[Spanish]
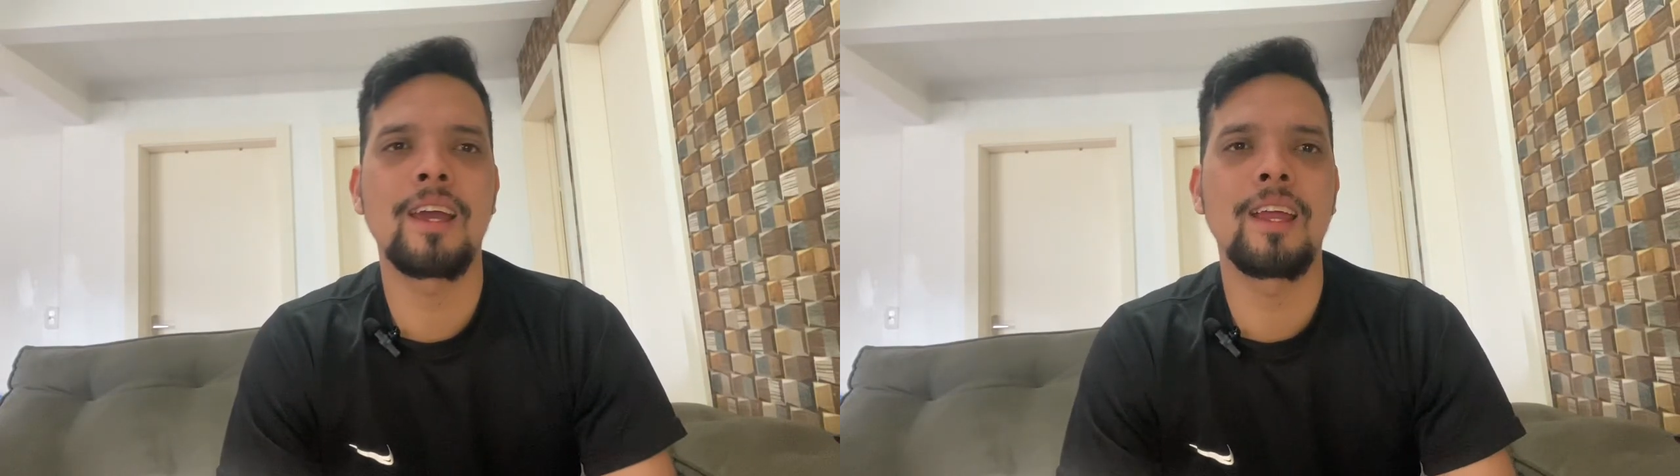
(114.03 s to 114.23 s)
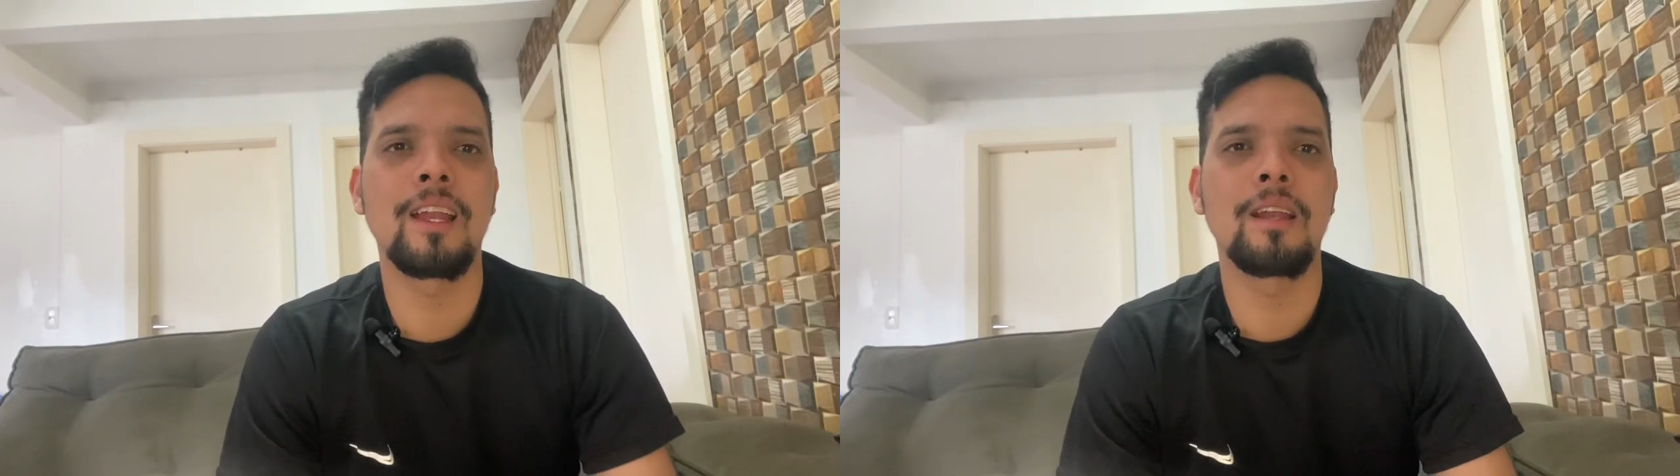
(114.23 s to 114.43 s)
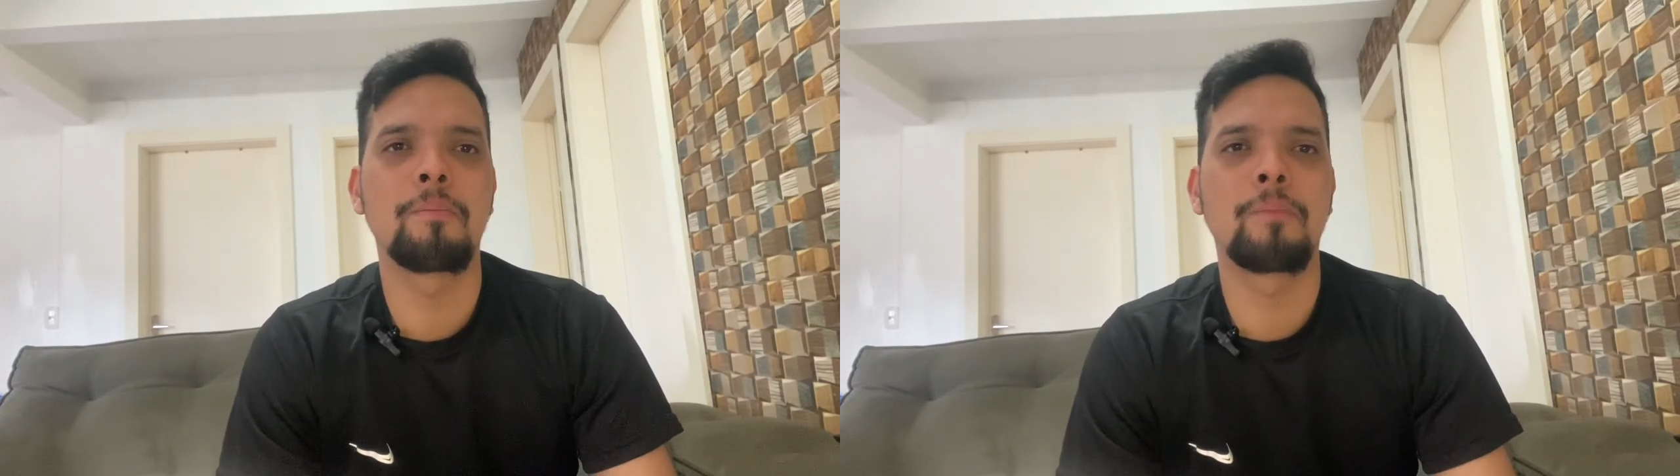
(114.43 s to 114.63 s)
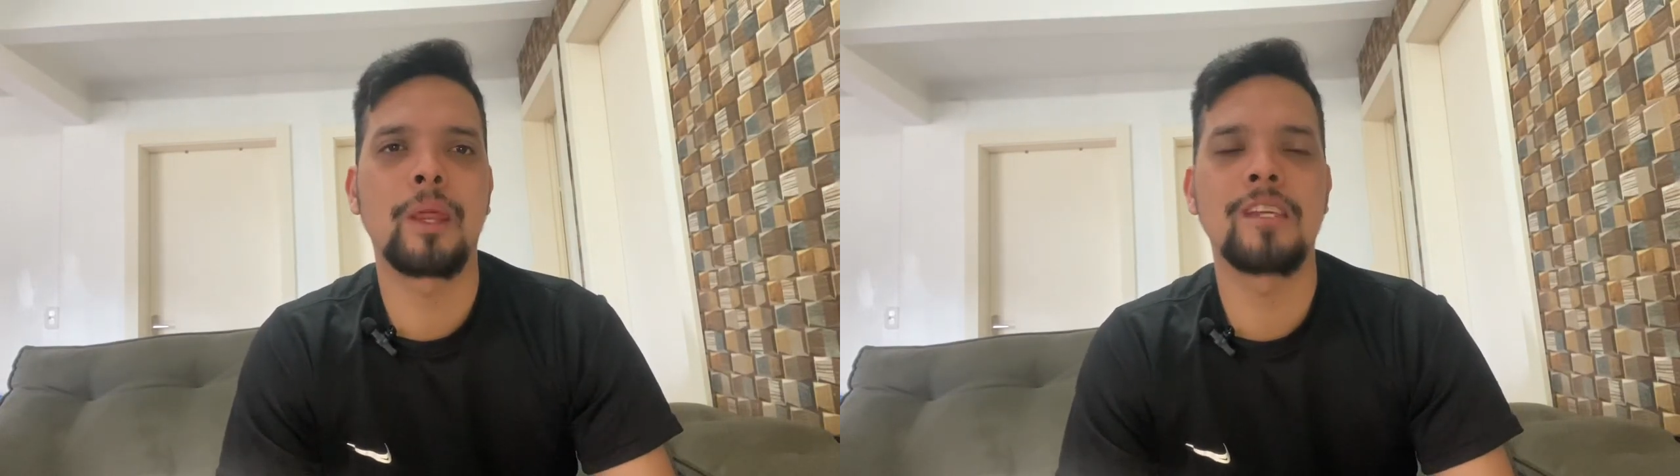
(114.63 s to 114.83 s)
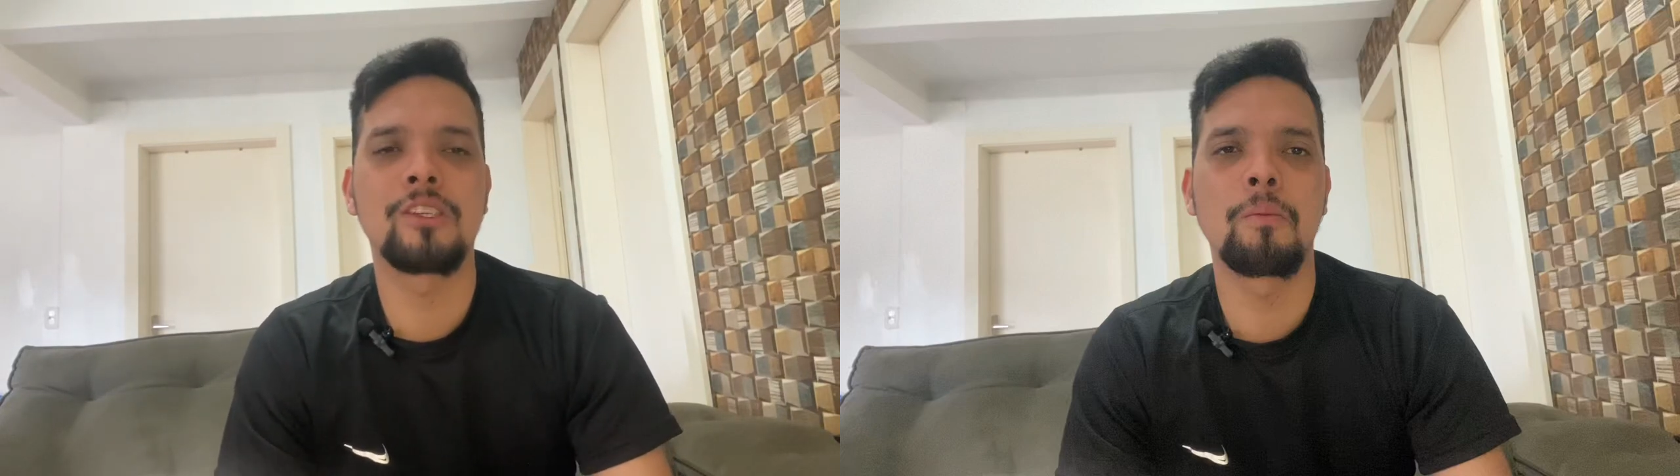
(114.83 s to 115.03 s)
el
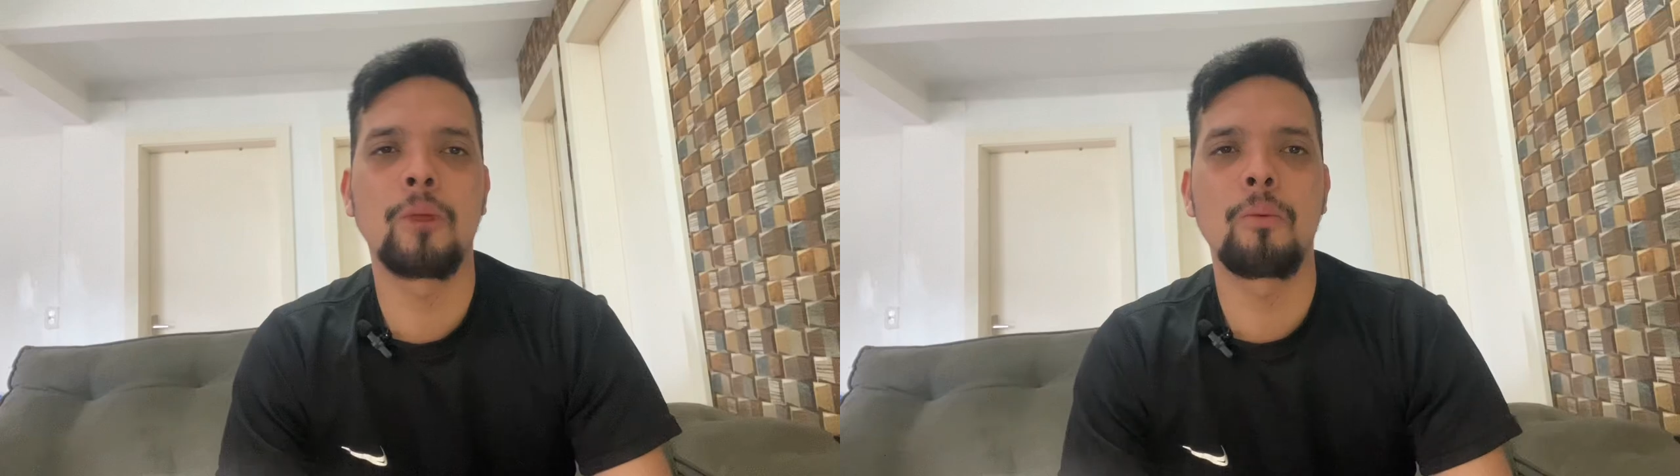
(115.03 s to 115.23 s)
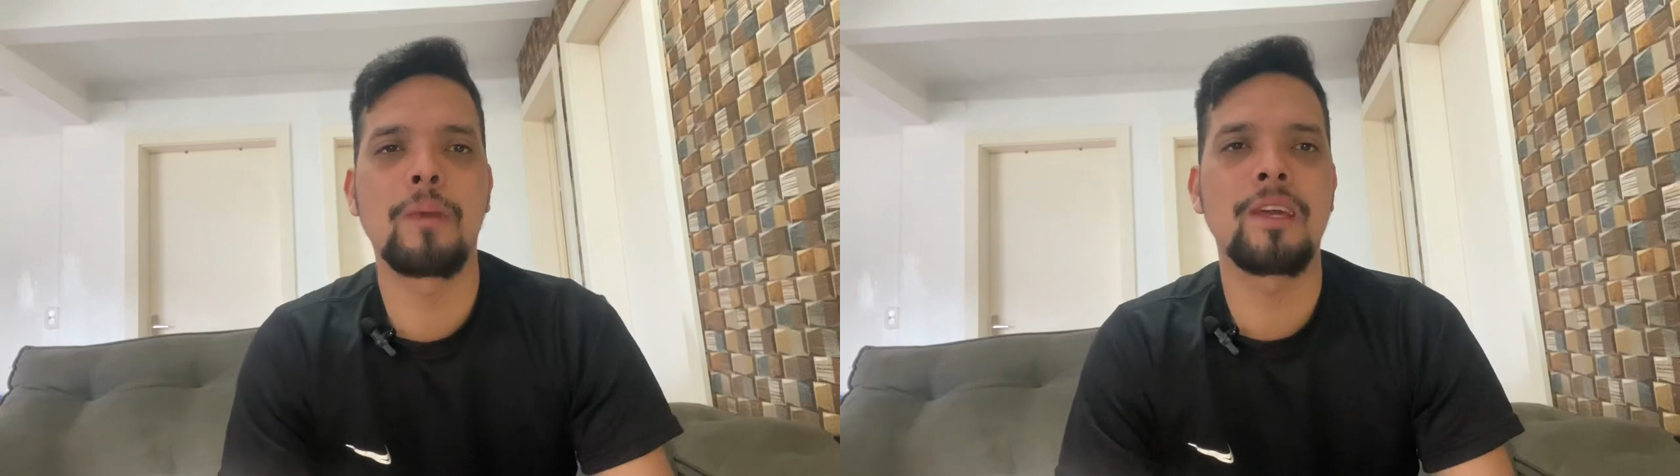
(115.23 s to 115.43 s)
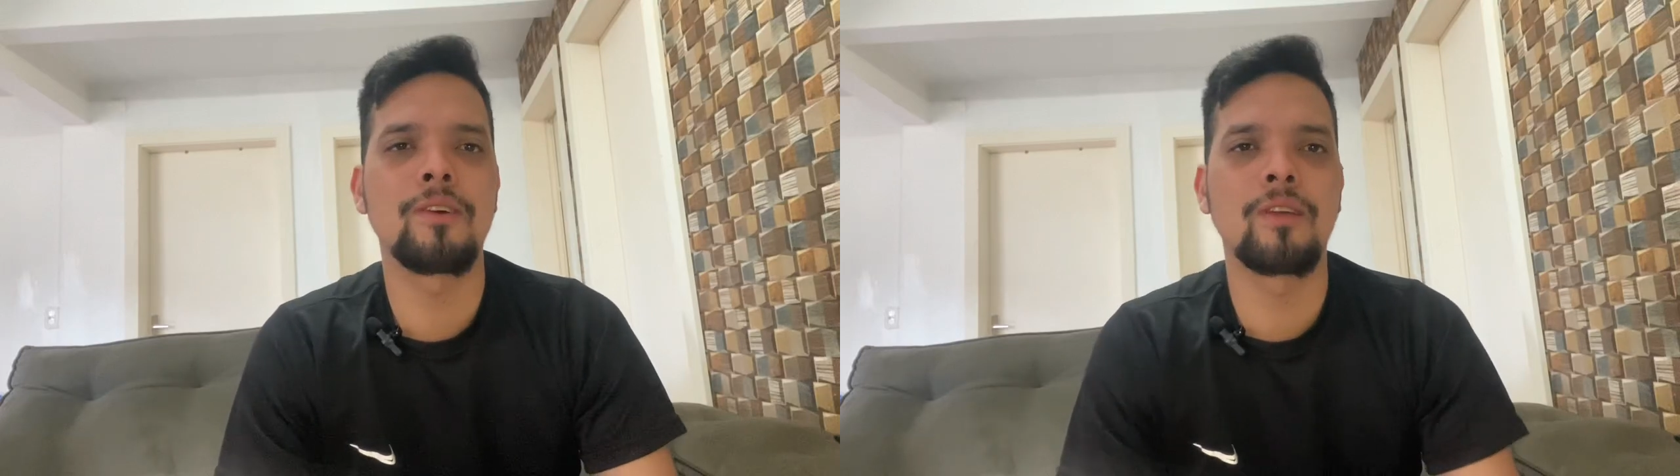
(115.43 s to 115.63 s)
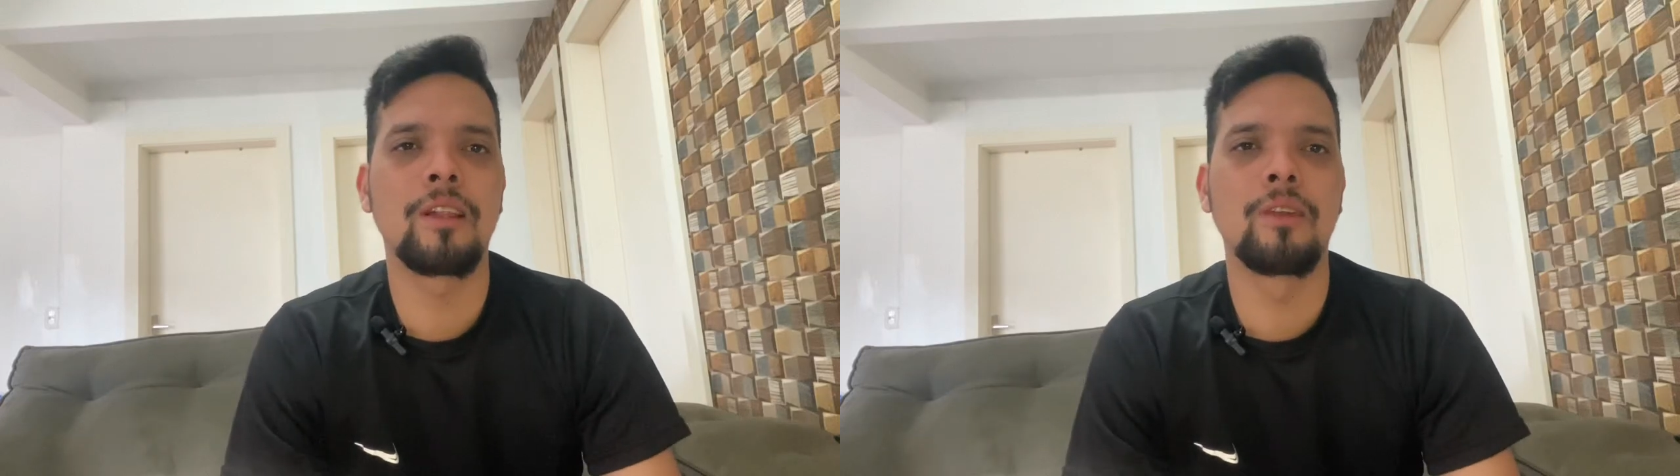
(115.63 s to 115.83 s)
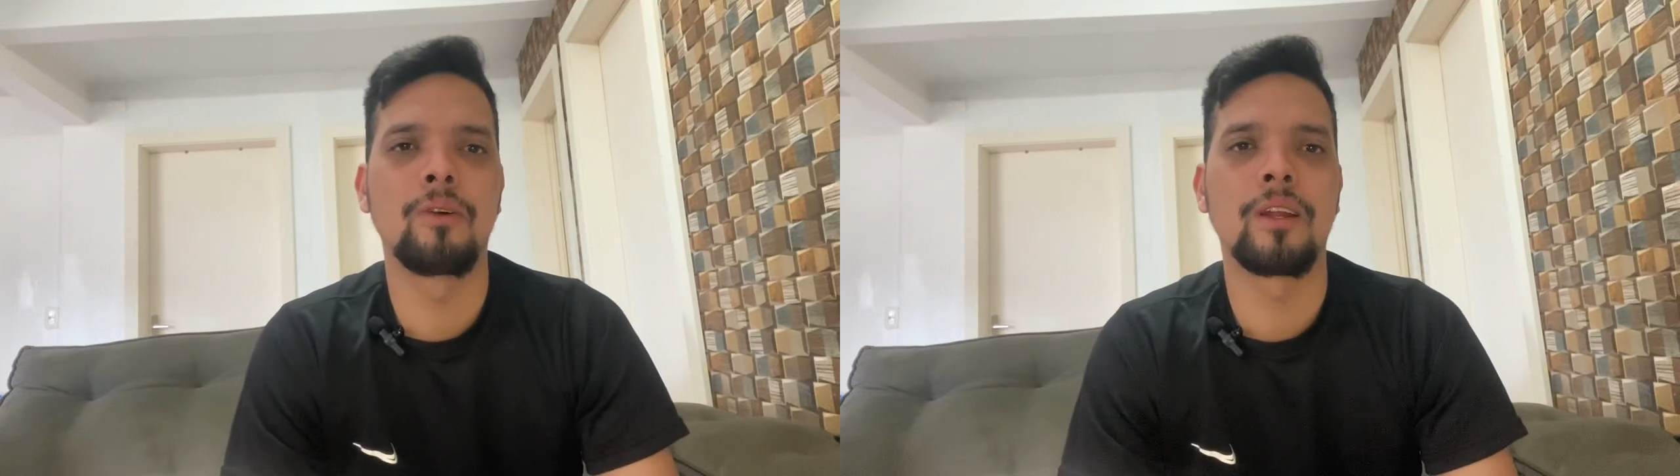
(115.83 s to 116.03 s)
precio promedio
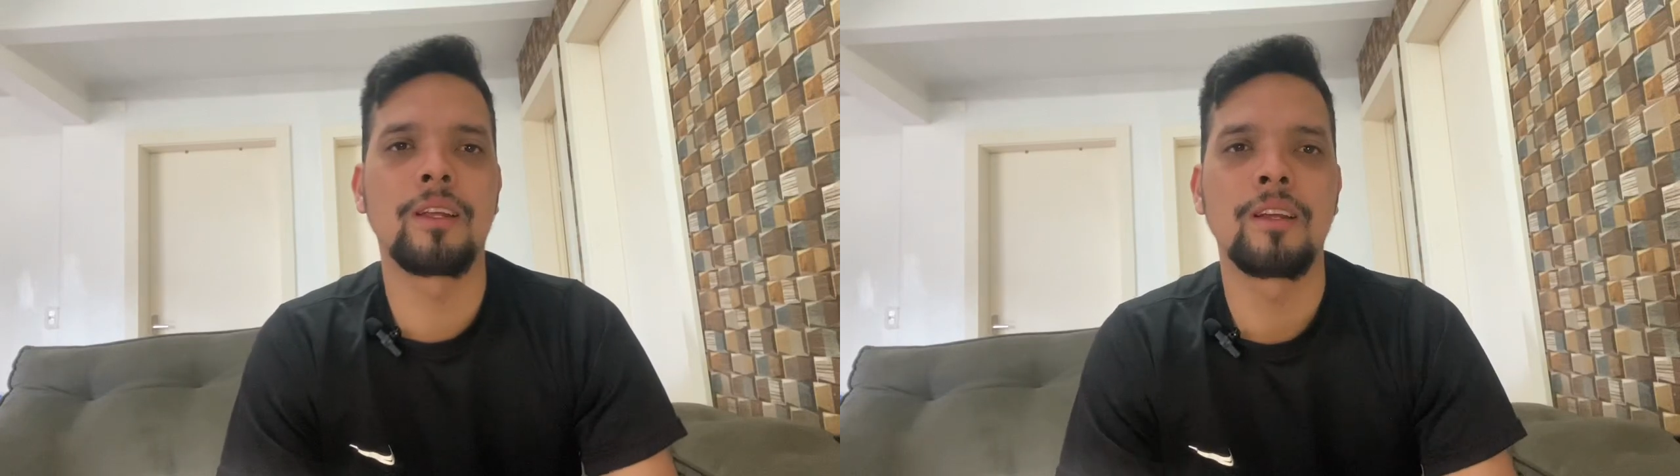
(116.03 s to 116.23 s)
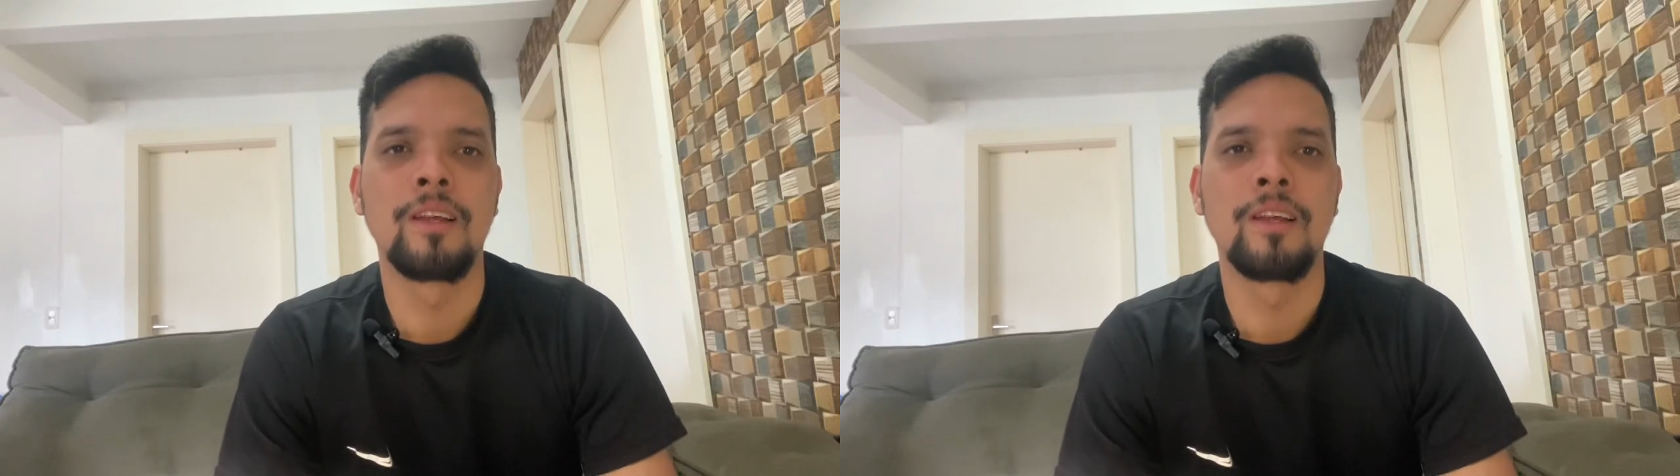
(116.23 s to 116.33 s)
del dólar.